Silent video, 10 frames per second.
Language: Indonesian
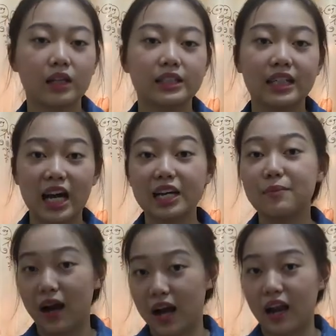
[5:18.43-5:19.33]
jika
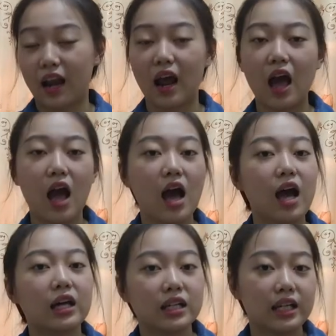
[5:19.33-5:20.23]
dimakan.
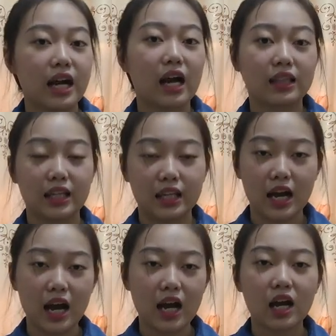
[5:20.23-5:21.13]
Yang
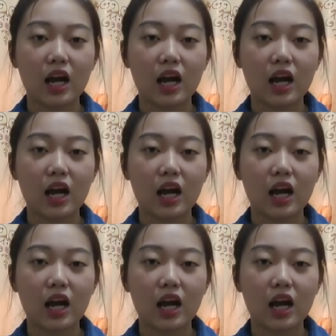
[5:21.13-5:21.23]
ketiga,